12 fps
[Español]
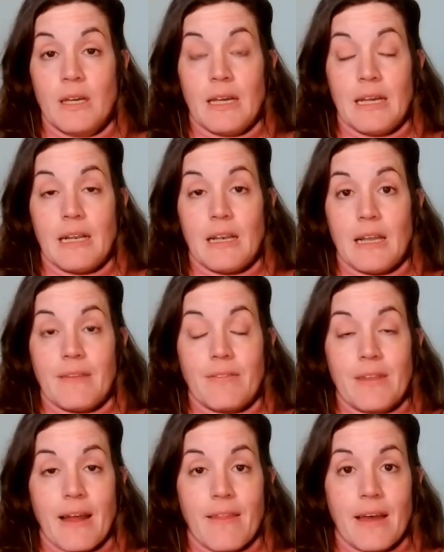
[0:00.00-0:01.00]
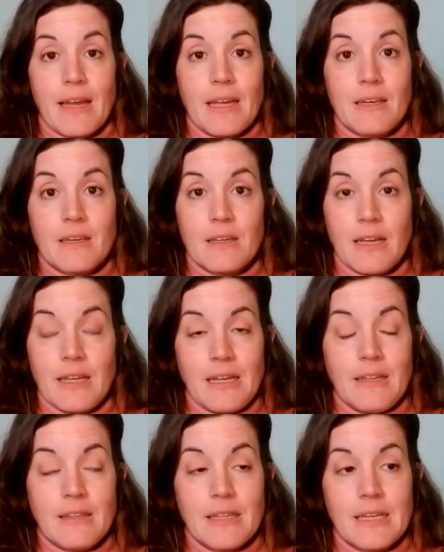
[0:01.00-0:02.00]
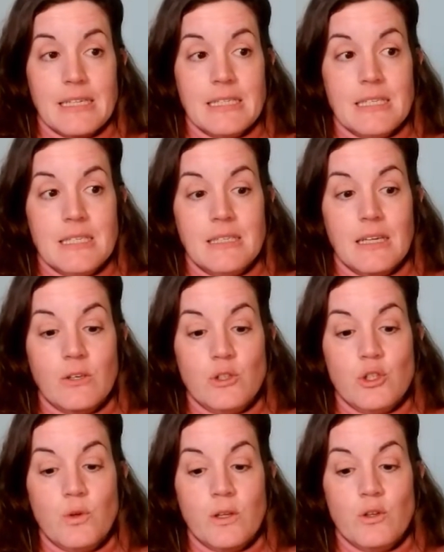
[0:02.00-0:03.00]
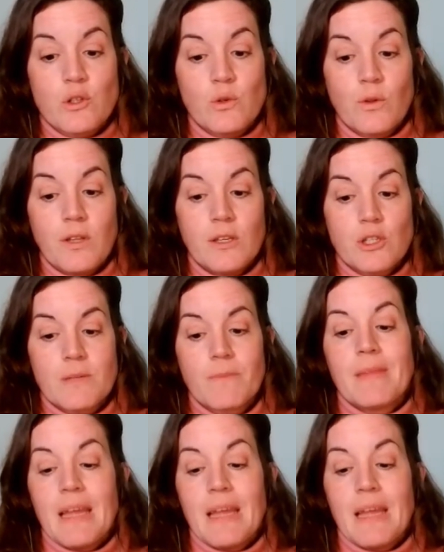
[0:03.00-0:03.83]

la entrada en el interés de los sueños lúcidos.